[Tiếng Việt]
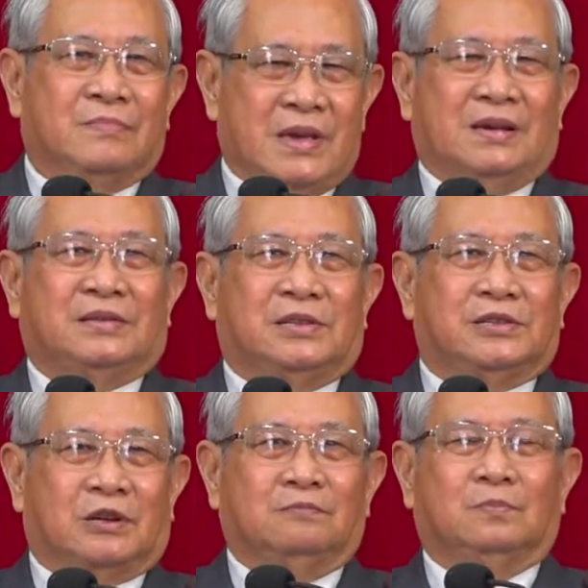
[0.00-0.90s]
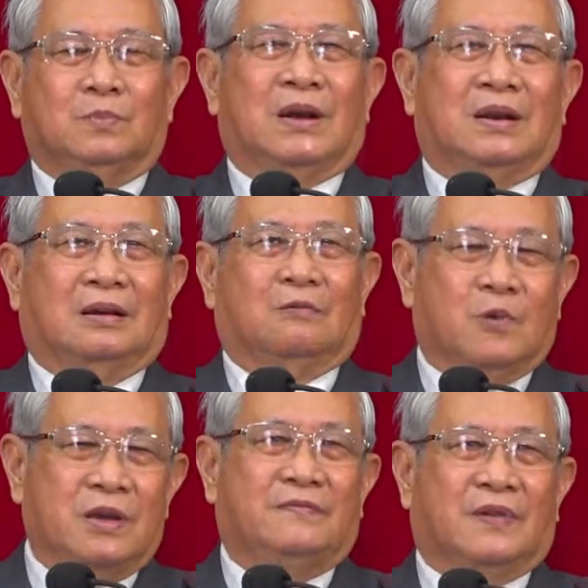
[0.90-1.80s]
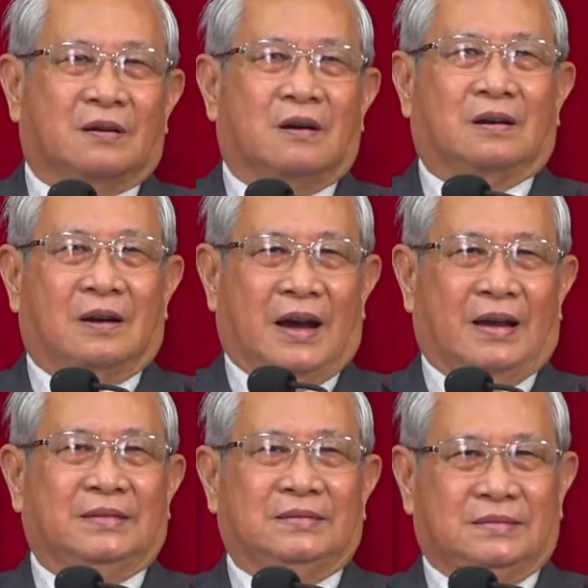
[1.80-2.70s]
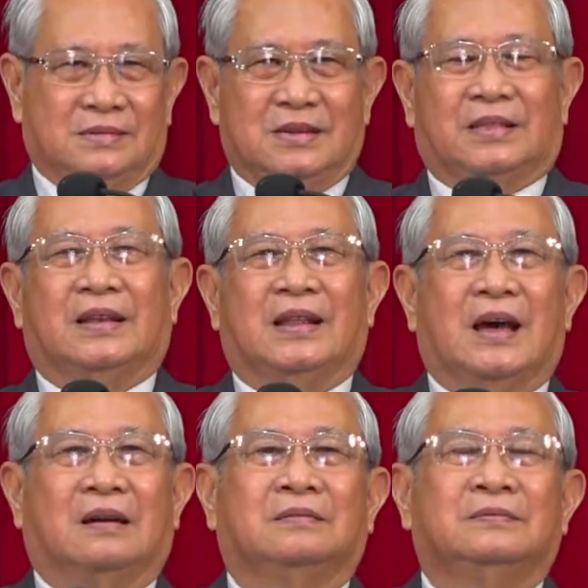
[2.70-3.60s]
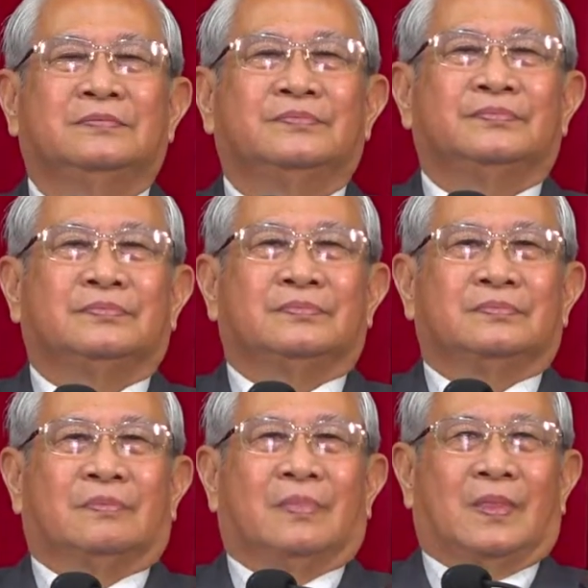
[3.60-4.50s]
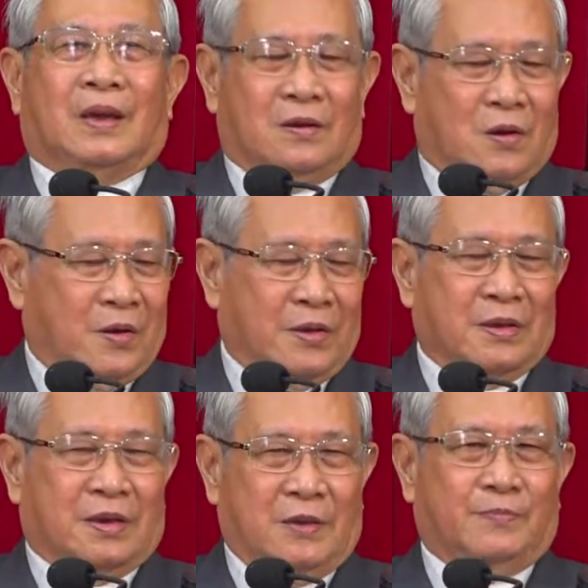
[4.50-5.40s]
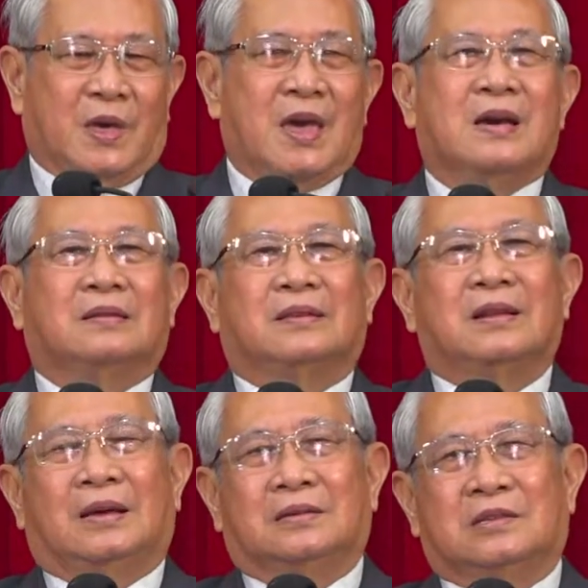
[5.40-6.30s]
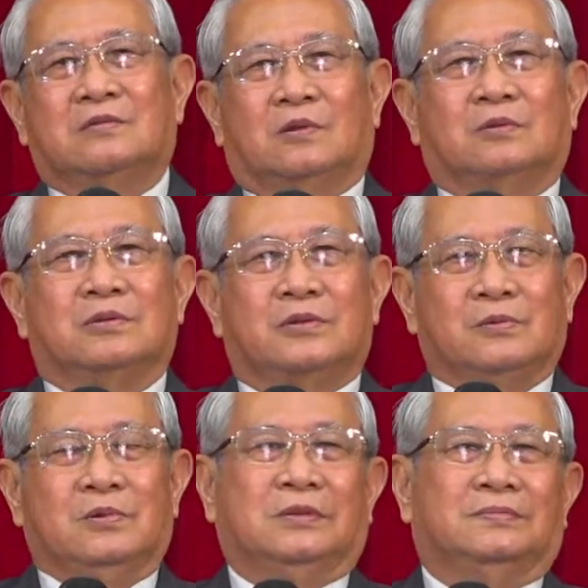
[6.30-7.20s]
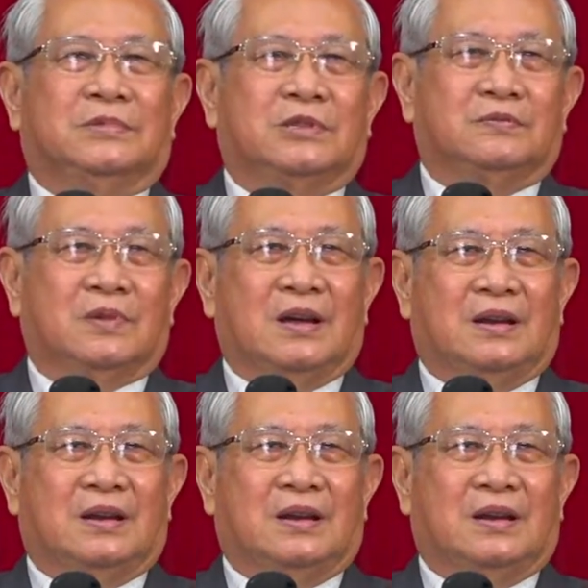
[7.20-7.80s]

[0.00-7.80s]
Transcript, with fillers: biết sự sống mình là quý và còn lại như thế nào, để rồi kiếp nghe tin lành cứu rỗi của Chúa. Mà chúng